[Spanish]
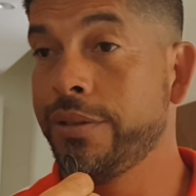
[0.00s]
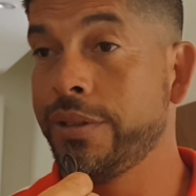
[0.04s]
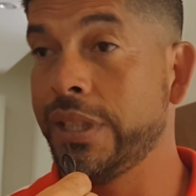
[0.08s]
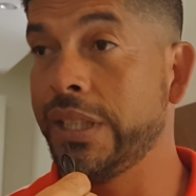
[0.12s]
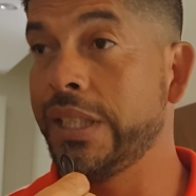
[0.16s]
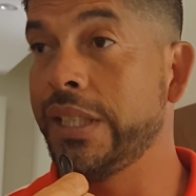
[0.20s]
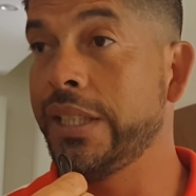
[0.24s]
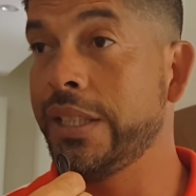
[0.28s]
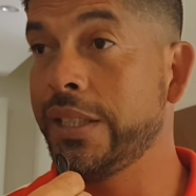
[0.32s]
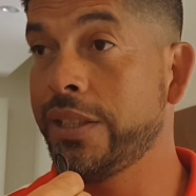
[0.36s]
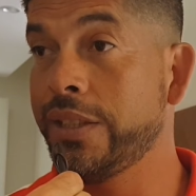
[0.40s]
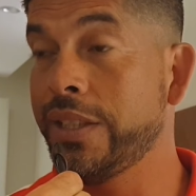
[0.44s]

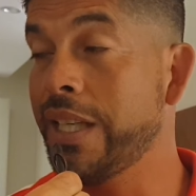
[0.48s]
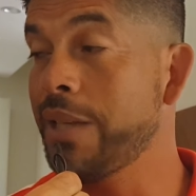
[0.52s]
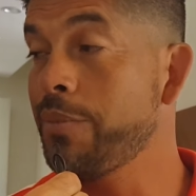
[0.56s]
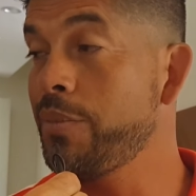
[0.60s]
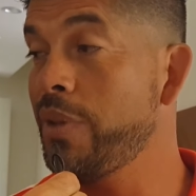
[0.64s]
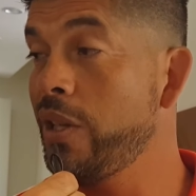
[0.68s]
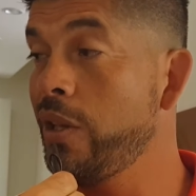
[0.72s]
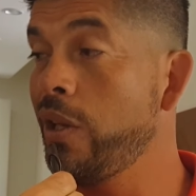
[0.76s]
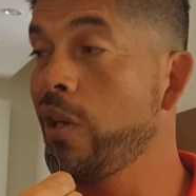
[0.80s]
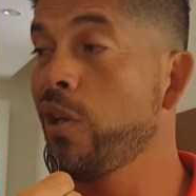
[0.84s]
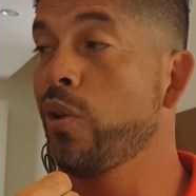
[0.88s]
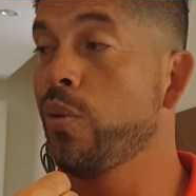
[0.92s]
Eh, se ha
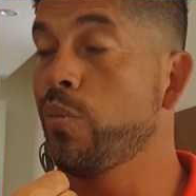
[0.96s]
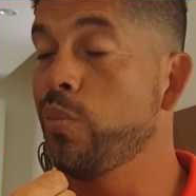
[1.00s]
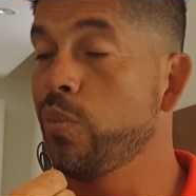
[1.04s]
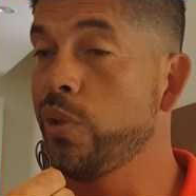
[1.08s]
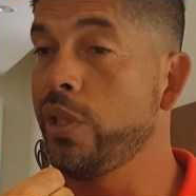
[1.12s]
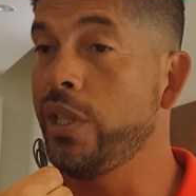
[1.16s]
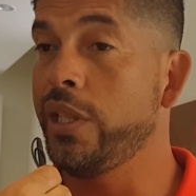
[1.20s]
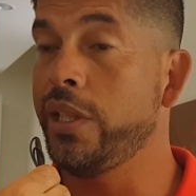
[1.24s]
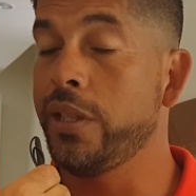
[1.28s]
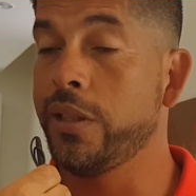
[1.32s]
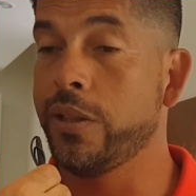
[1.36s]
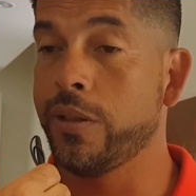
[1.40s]
armado algo
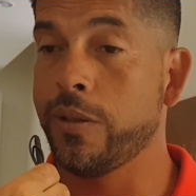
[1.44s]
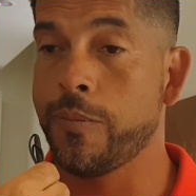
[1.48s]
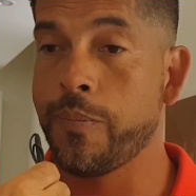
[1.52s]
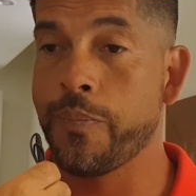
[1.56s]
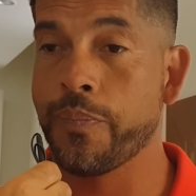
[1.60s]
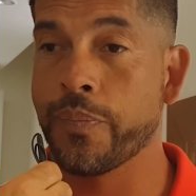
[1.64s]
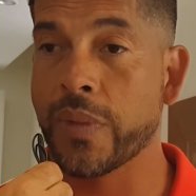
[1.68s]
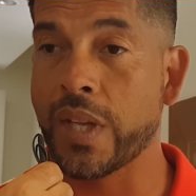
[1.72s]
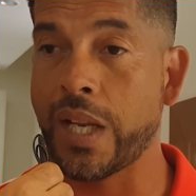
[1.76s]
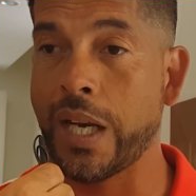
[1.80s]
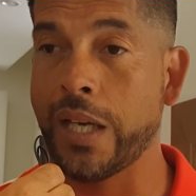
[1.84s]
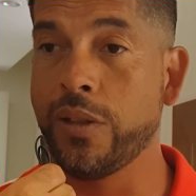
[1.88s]
muy lindo,
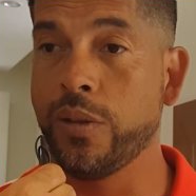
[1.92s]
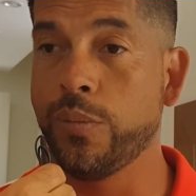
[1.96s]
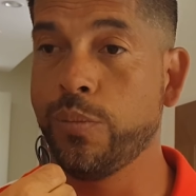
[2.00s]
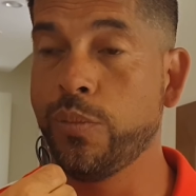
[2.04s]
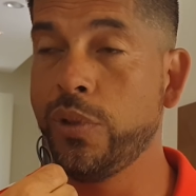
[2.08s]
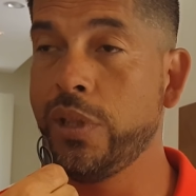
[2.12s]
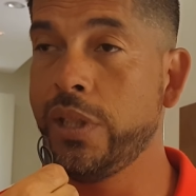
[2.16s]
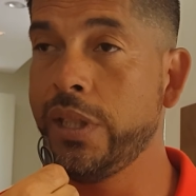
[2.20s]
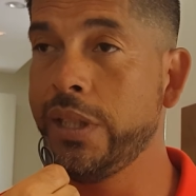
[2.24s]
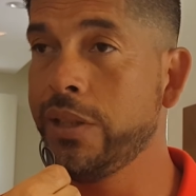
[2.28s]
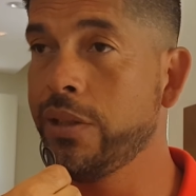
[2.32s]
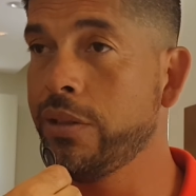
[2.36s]
algo
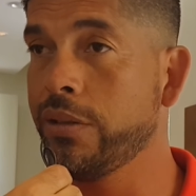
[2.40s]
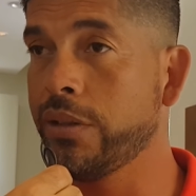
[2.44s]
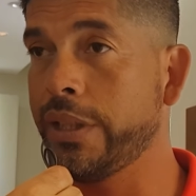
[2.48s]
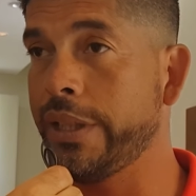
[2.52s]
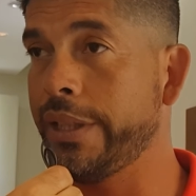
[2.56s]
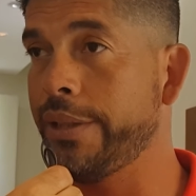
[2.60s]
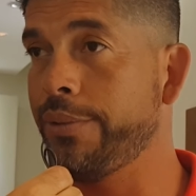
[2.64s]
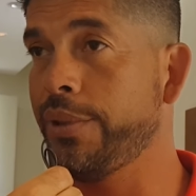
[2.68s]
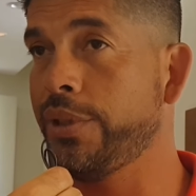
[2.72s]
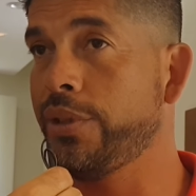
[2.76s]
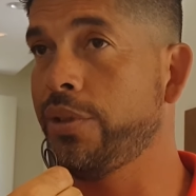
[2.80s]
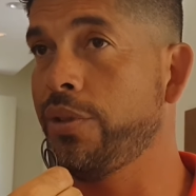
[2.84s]
muy lindo
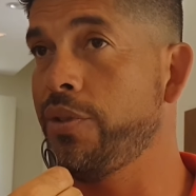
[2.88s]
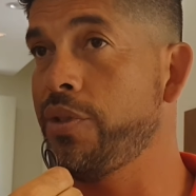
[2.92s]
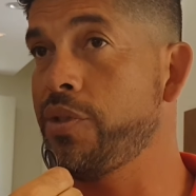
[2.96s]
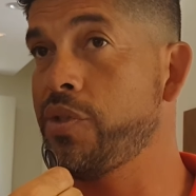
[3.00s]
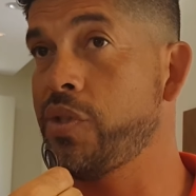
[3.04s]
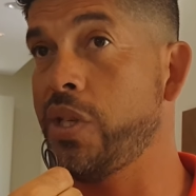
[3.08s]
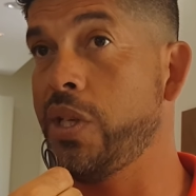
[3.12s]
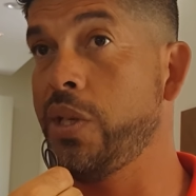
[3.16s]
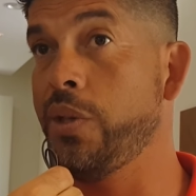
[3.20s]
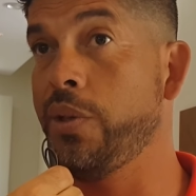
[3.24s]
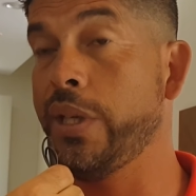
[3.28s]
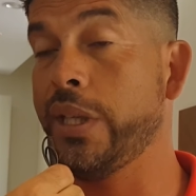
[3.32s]
que nuestro
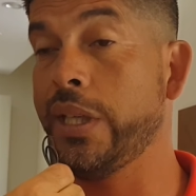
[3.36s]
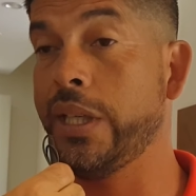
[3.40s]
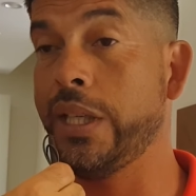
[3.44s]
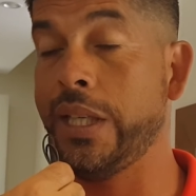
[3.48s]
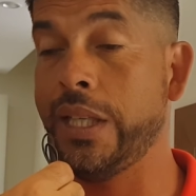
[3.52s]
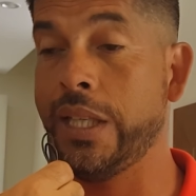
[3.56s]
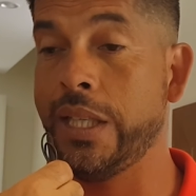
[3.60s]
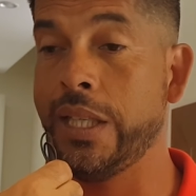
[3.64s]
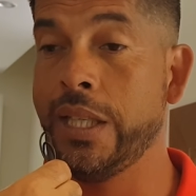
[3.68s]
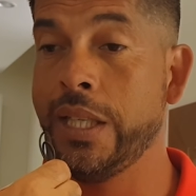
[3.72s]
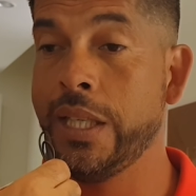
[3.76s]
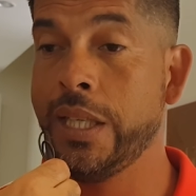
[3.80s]
deseo es
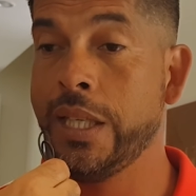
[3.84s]
que,